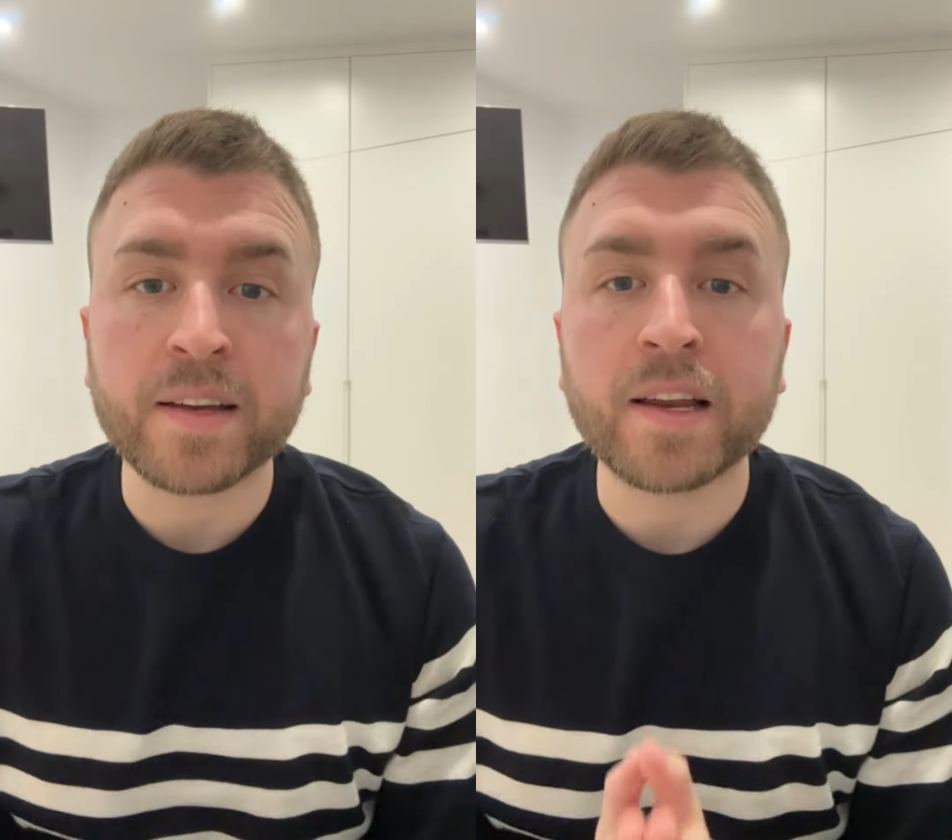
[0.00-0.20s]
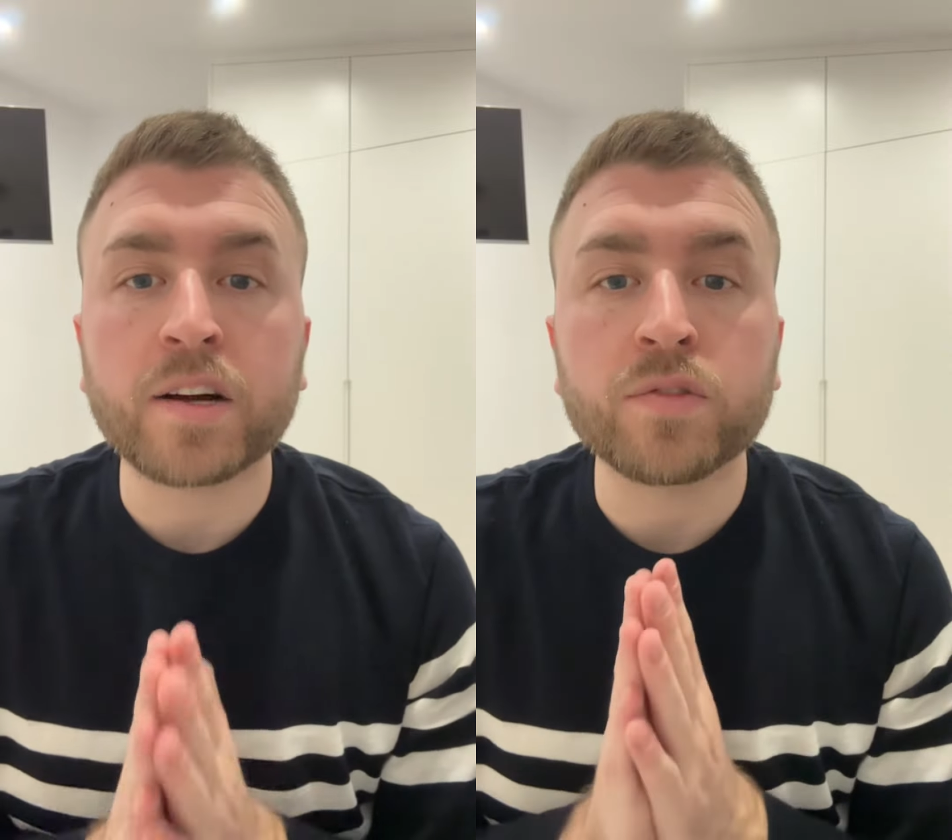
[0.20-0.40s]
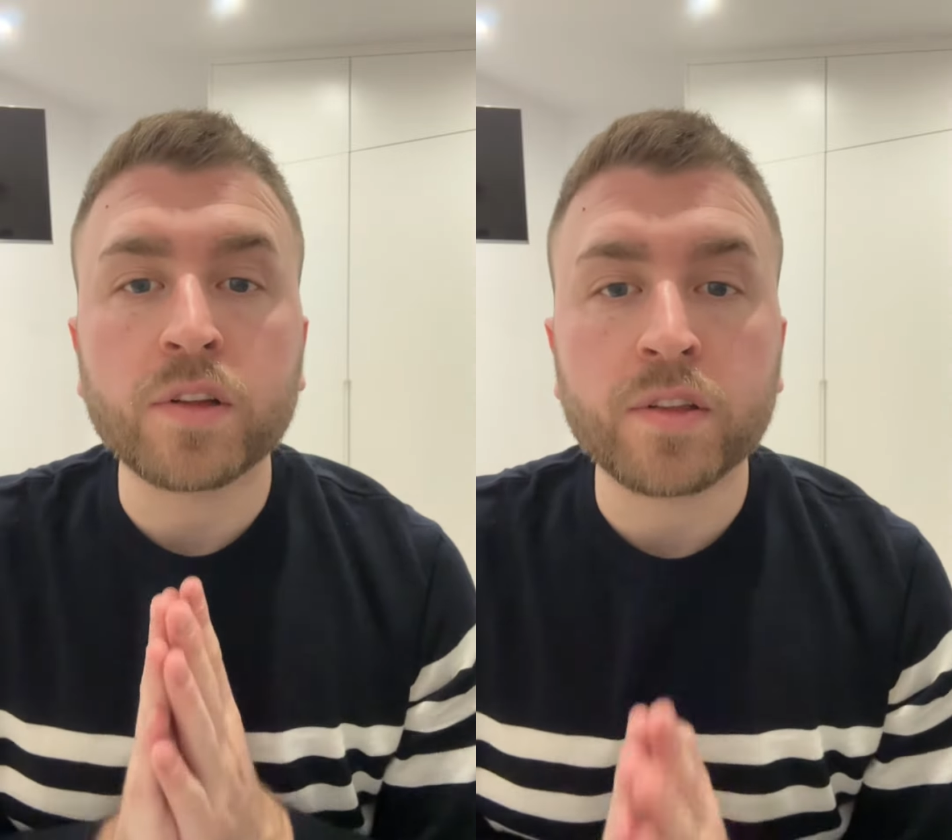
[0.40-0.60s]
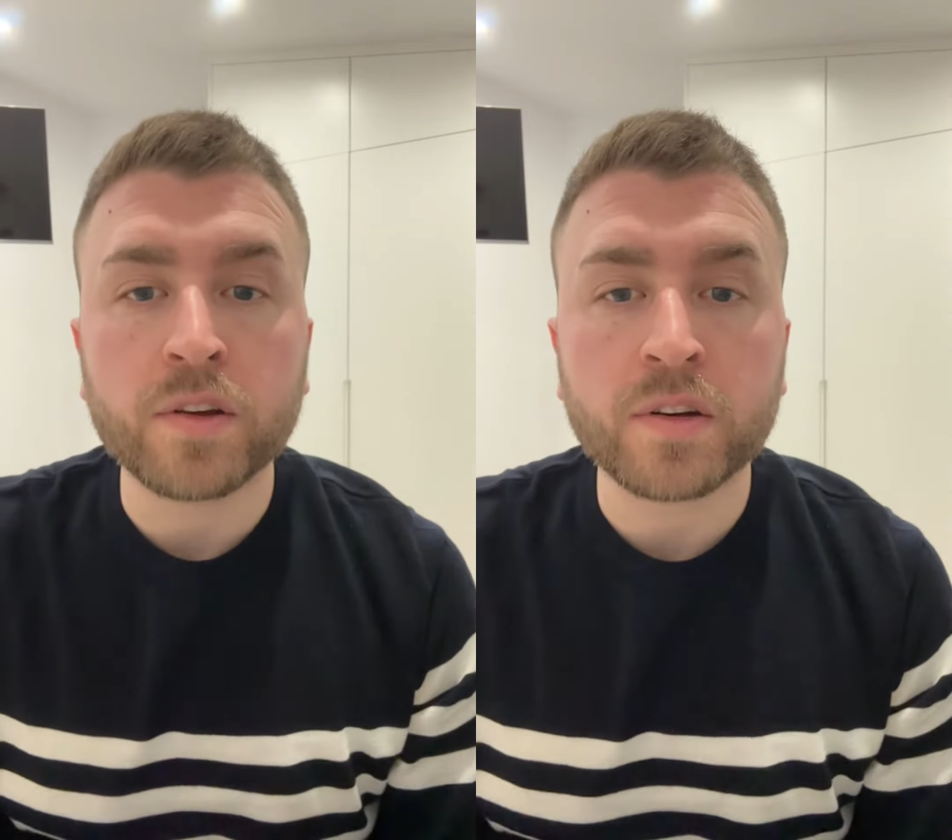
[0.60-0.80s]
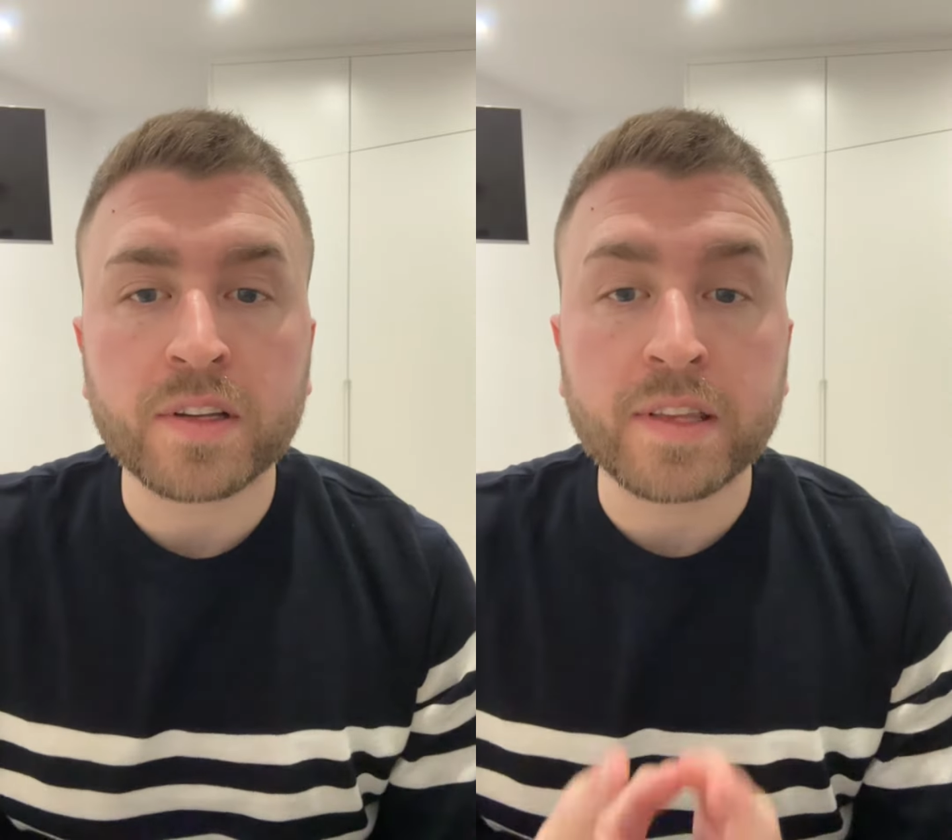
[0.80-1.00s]
y la
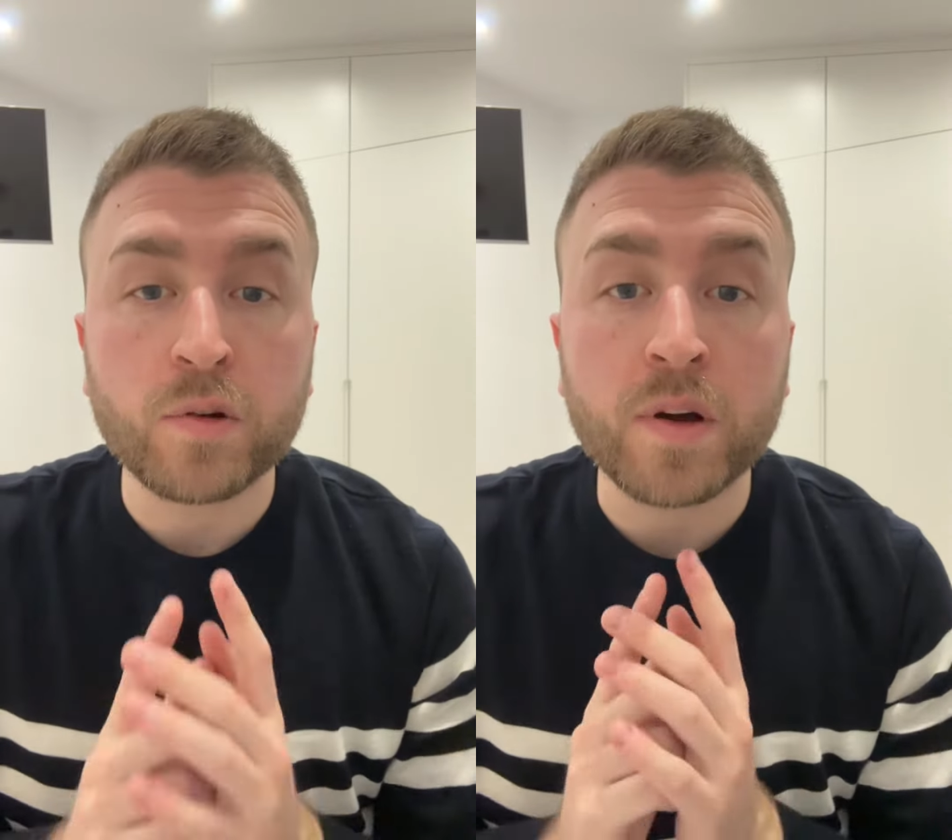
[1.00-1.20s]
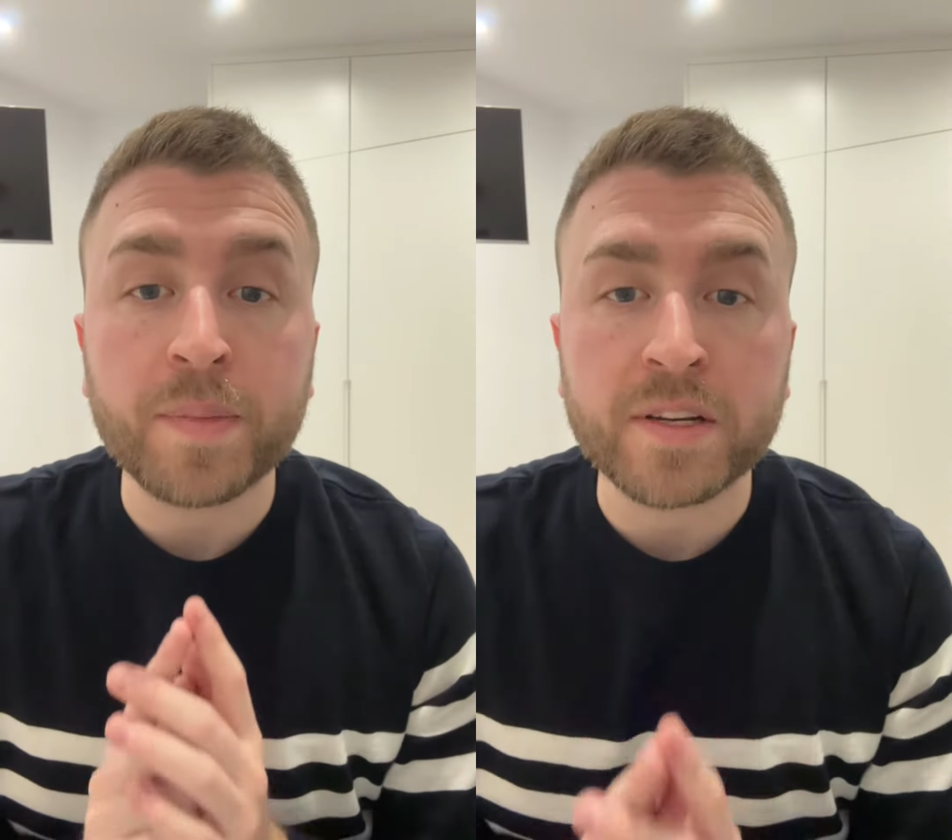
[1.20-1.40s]
condición de una